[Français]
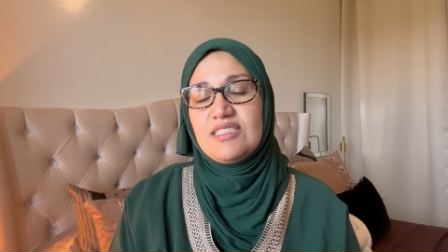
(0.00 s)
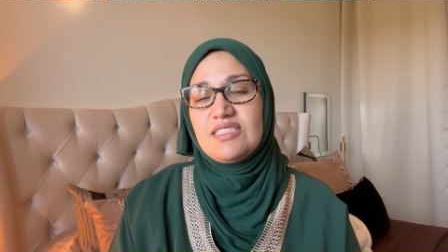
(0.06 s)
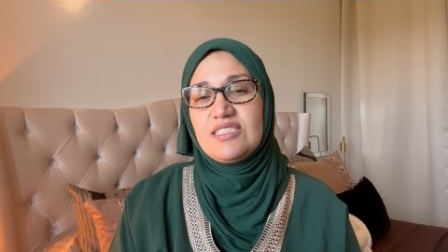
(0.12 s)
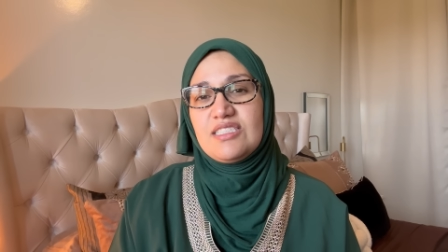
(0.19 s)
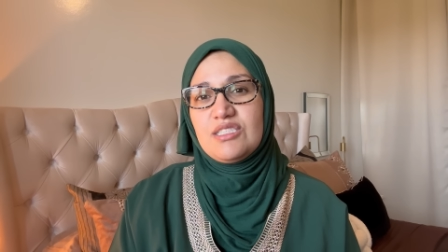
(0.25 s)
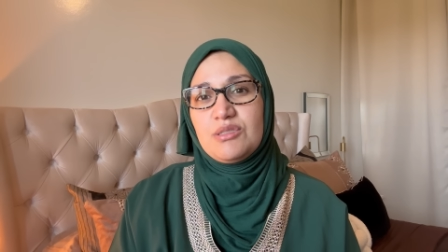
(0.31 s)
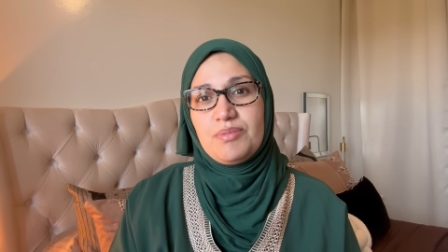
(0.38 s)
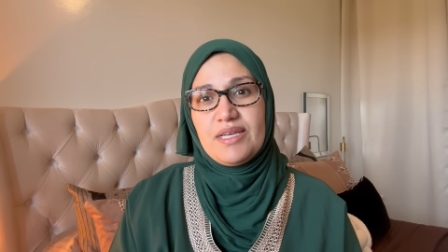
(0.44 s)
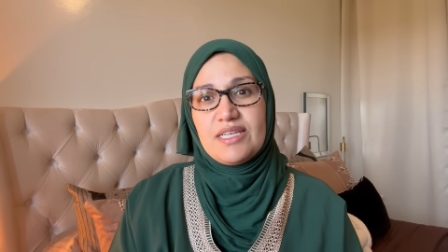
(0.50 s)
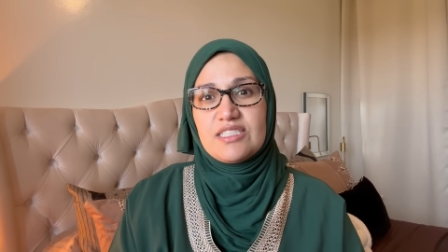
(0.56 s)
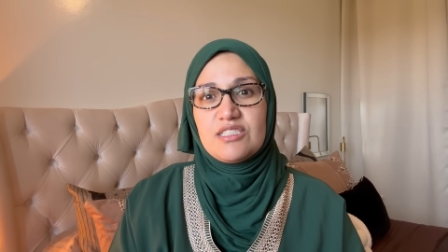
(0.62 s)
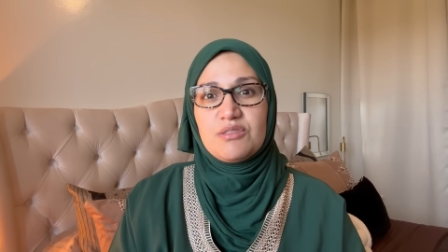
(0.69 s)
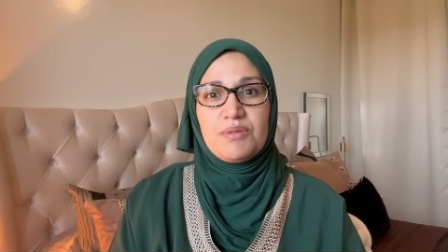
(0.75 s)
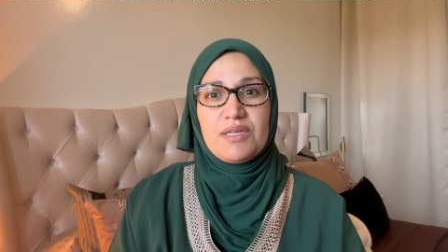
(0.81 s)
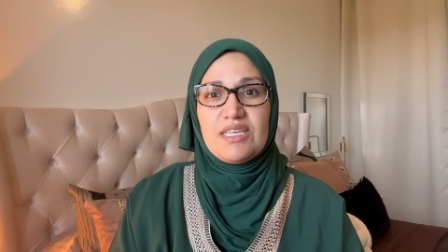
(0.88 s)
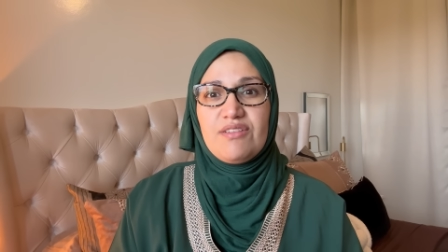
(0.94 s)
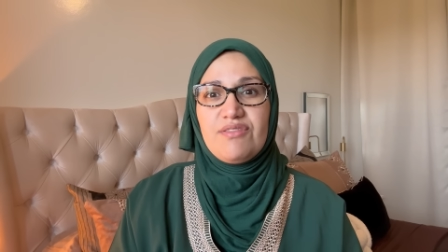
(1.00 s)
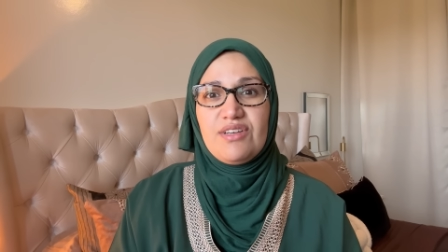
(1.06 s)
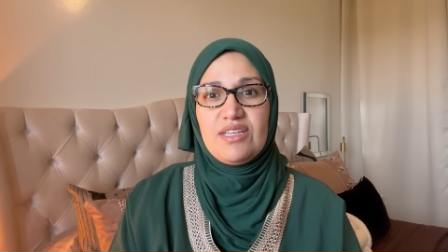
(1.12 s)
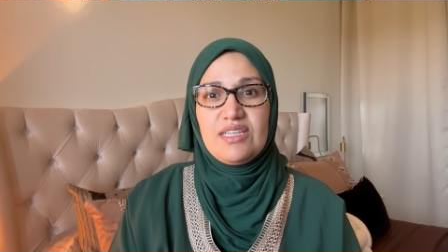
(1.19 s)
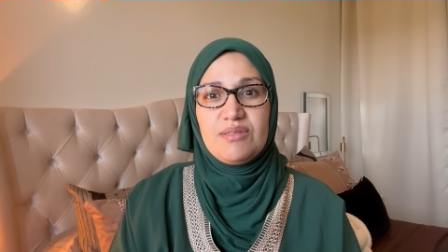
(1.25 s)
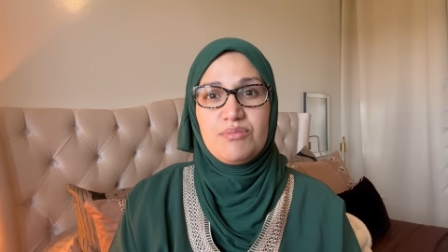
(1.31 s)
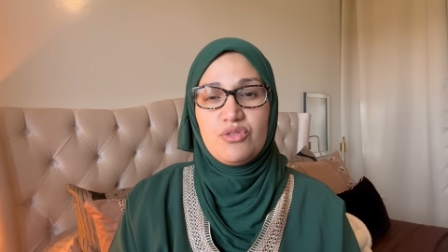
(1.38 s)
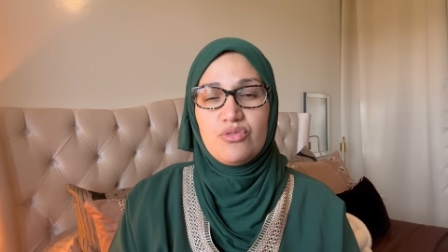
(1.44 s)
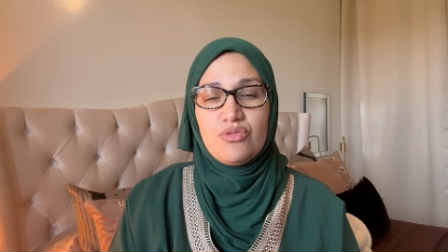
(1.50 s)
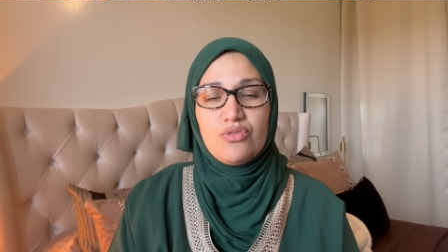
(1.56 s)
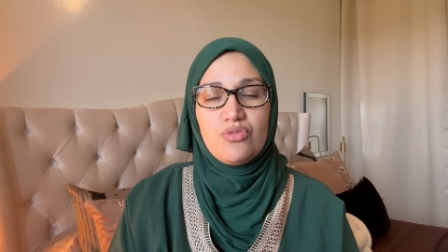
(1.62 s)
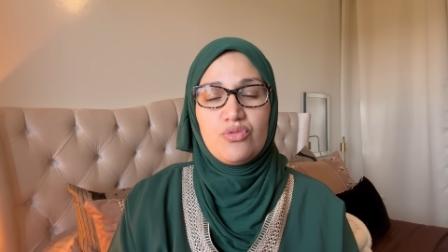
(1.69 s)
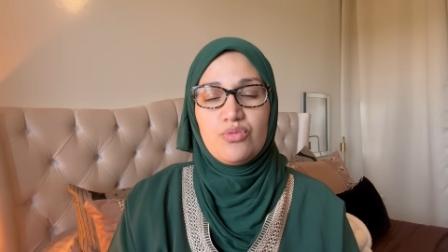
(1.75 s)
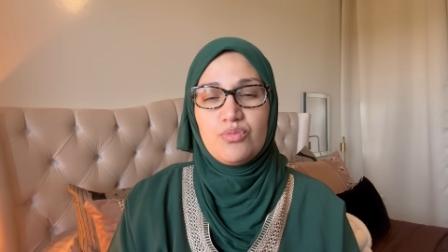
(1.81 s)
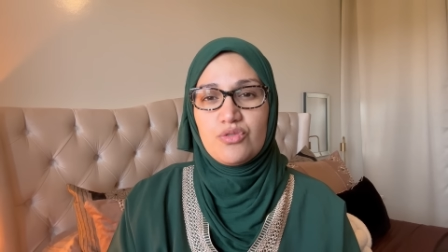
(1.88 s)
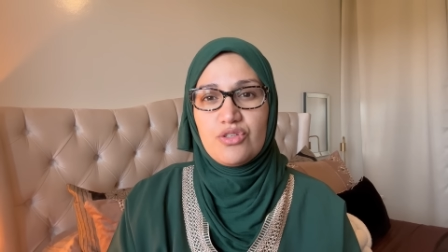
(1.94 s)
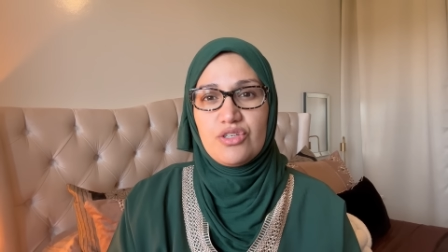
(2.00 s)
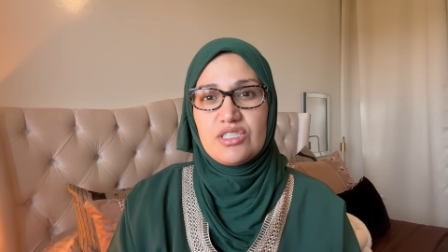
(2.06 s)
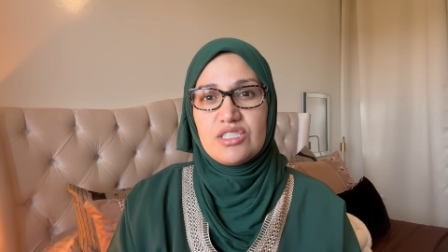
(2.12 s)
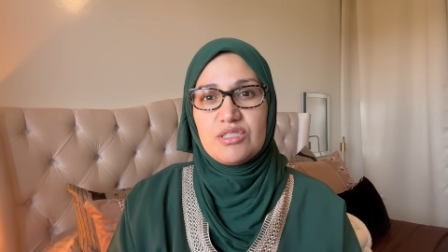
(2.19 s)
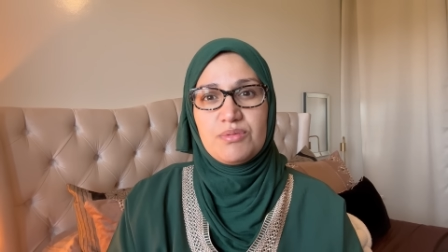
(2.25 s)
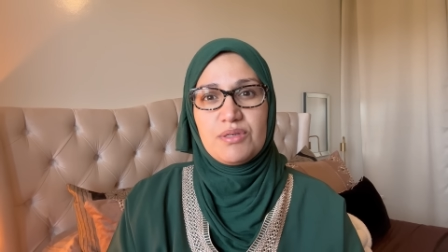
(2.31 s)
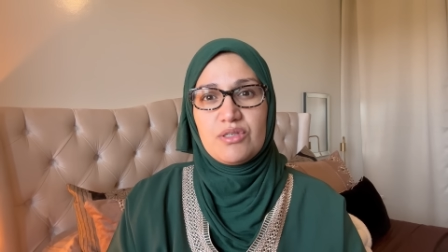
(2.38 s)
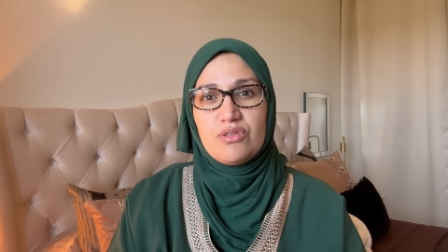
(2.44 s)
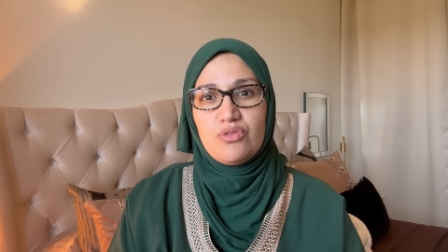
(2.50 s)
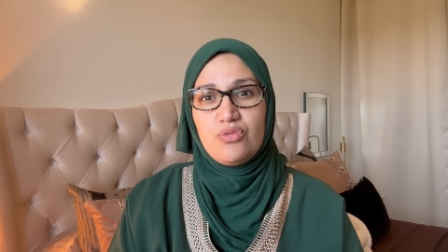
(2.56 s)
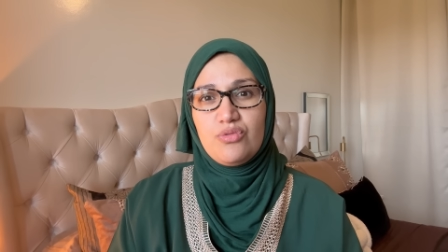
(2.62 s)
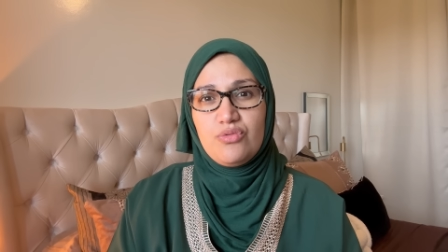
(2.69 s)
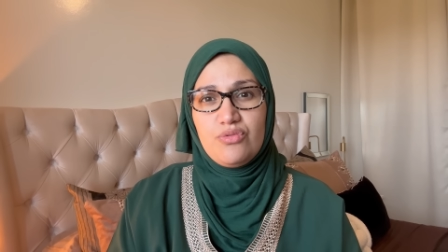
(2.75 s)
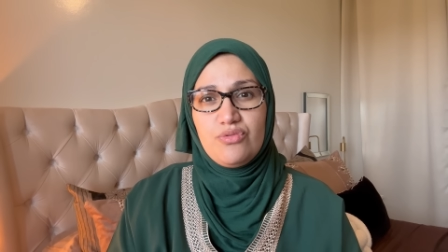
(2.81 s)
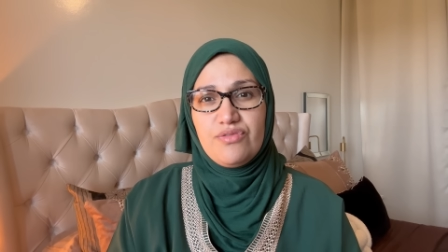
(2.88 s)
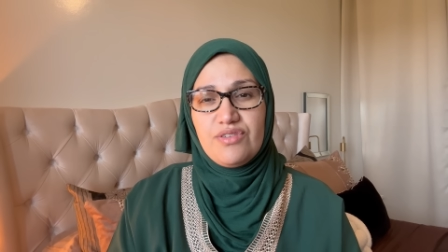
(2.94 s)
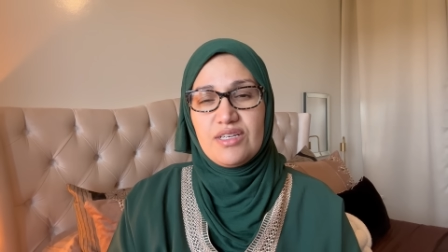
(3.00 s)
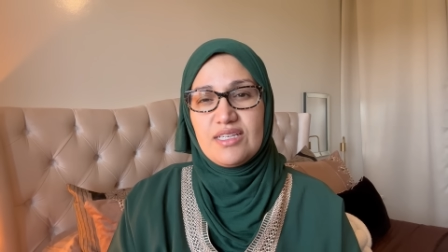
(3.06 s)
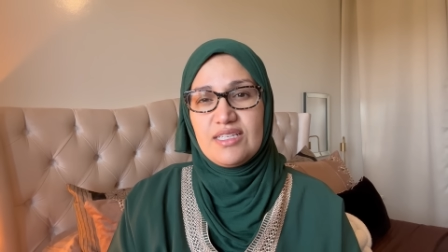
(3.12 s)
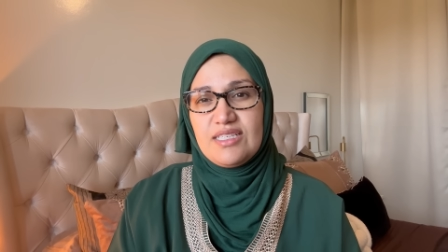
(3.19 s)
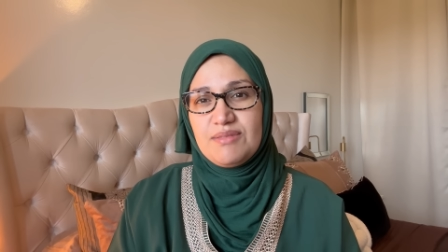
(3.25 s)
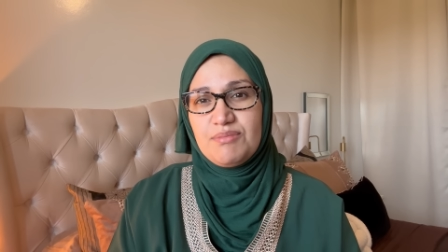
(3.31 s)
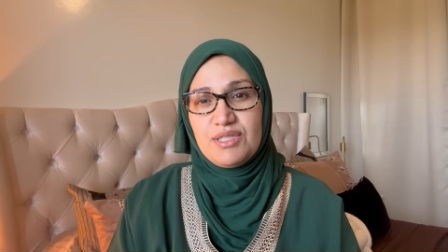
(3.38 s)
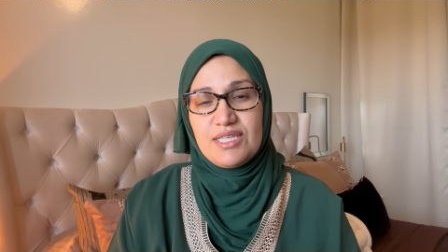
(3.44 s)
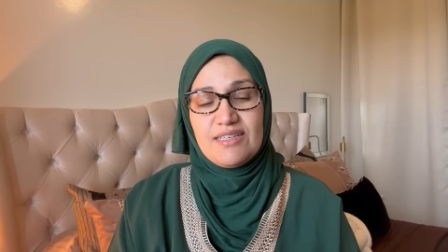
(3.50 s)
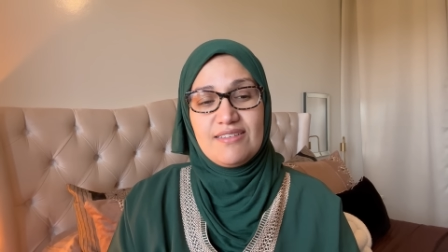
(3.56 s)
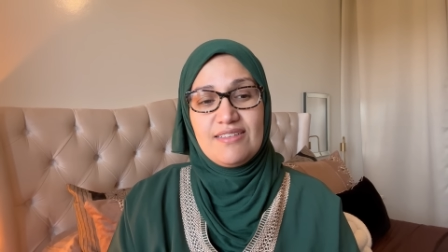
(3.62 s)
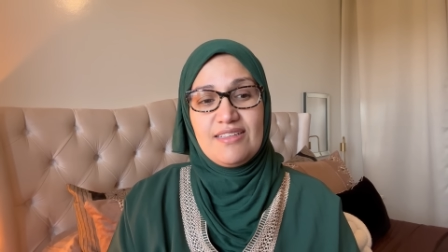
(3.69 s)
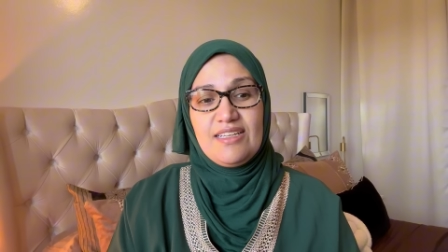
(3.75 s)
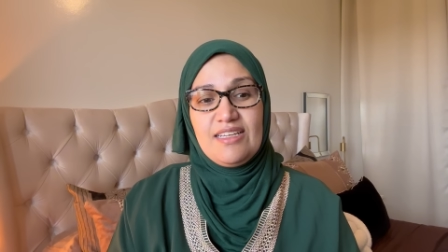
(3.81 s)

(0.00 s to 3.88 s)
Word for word: J'espère, j'espère qu'il va aller mieux de tout mon cœur. J'espère que tout va aller bien.